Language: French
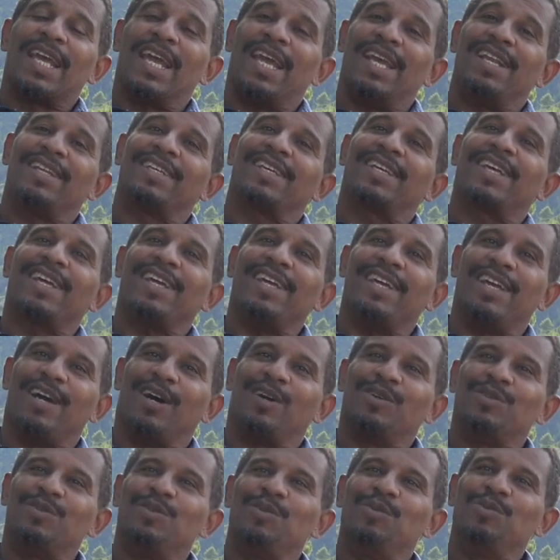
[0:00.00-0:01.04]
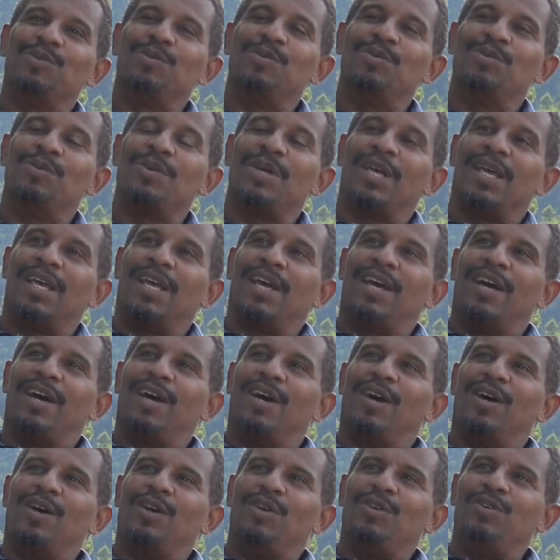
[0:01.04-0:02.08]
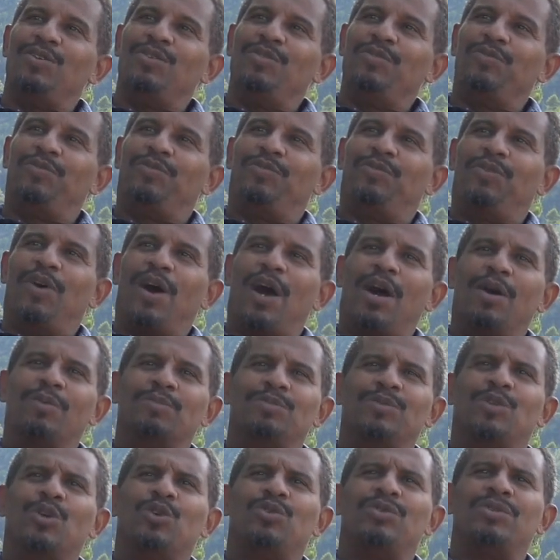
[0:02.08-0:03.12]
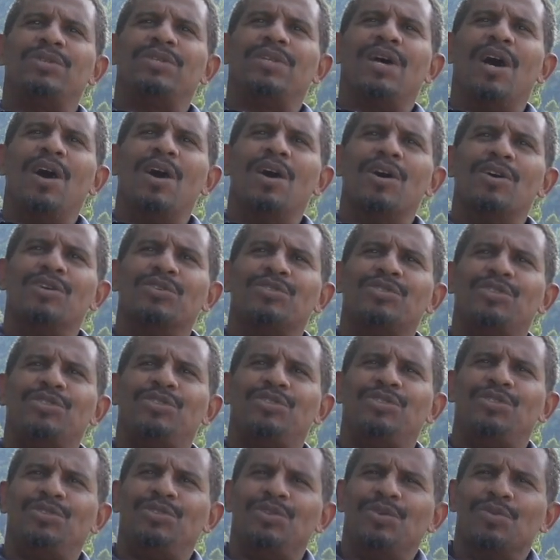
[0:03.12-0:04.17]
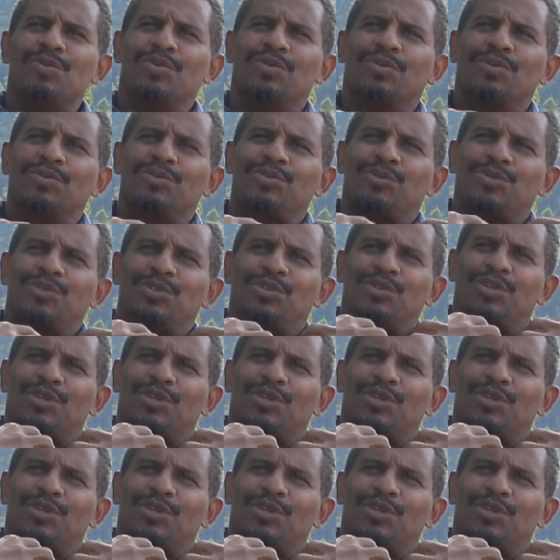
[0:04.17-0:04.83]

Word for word: Elle crée en nous euh, une forme de tension du